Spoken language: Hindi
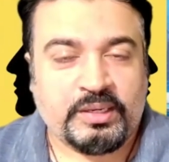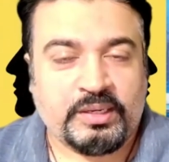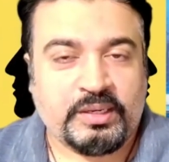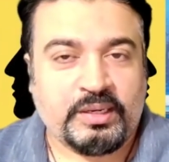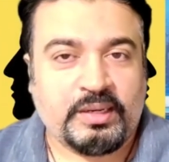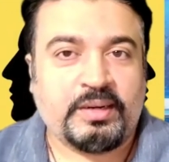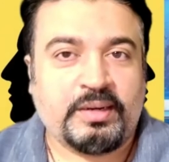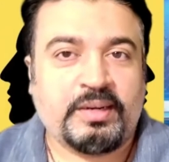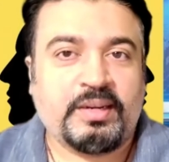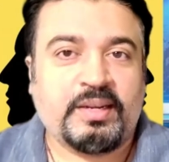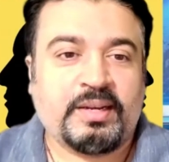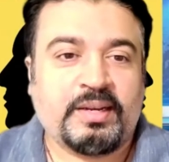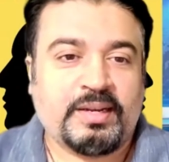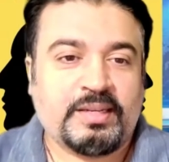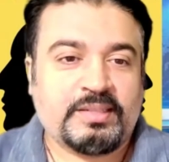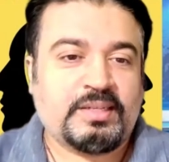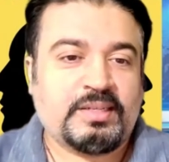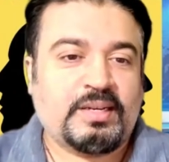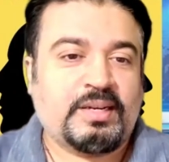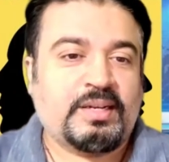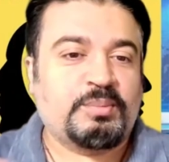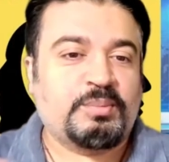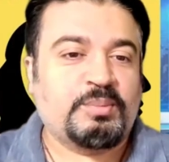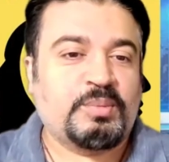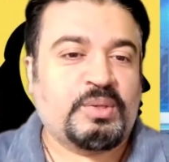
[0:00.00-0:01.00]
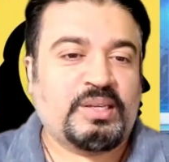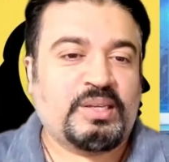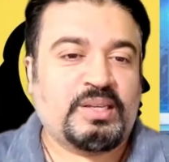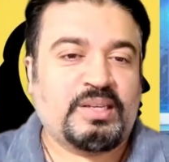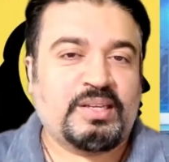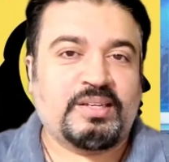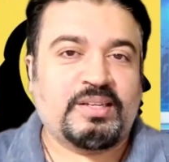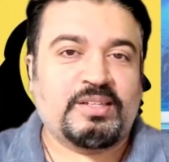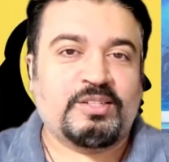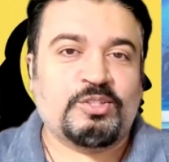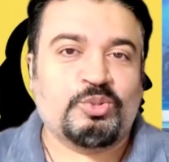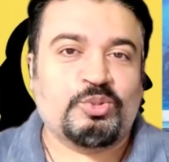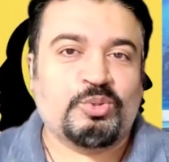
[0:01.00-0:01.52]
तो कहानी एक ऐसे आदमी
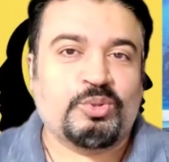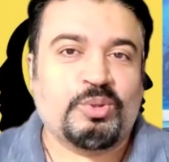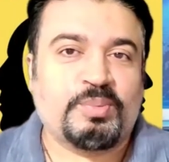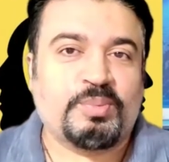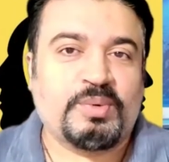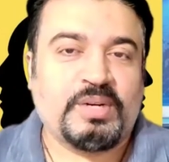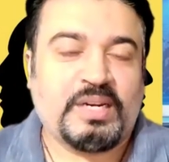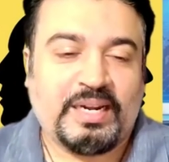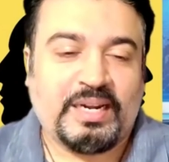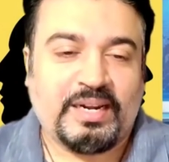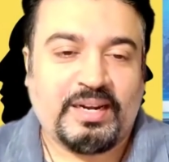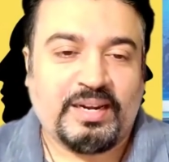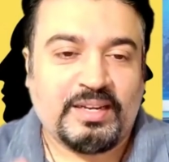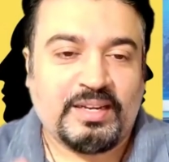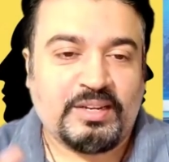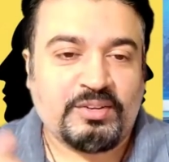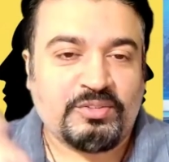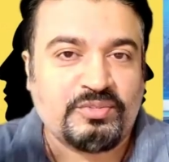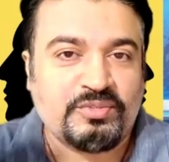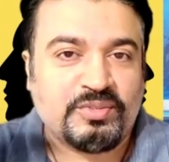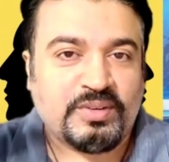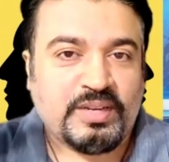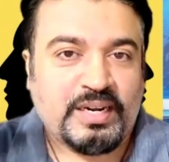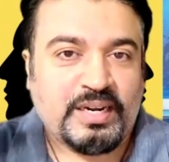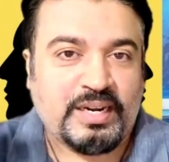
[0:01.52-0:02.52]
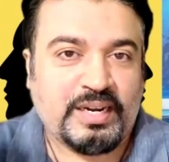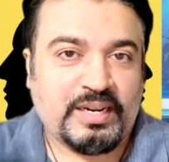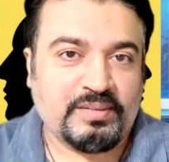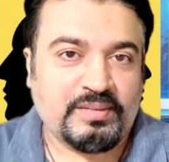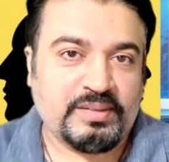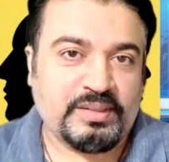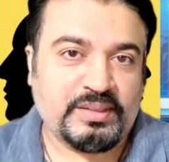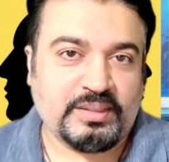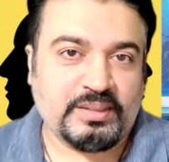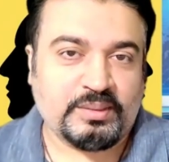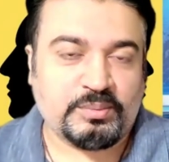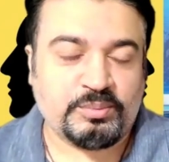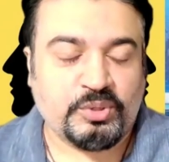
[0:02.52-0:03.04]
की है जो अपनी लाइफ के
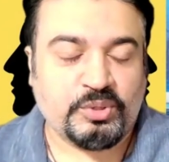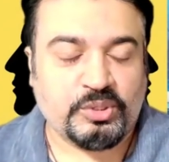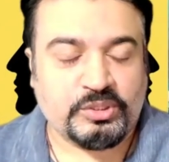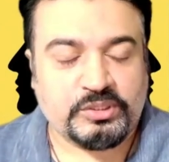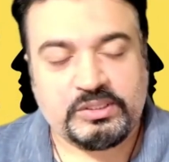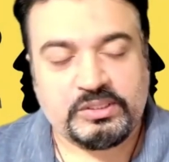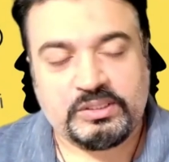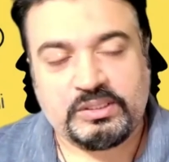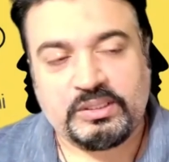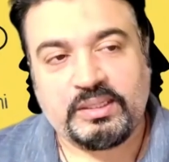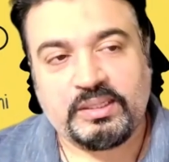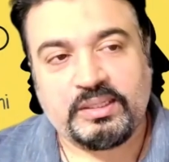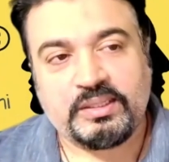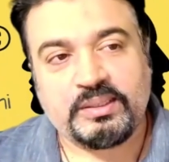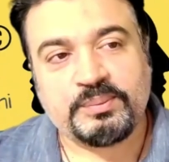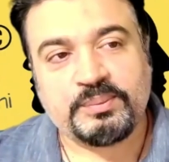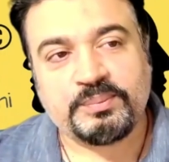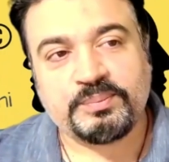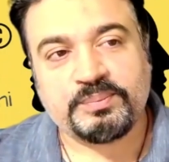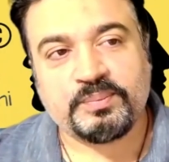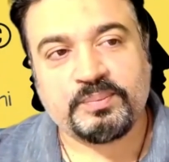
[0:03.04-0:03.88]
लेवल तक पहुंचता है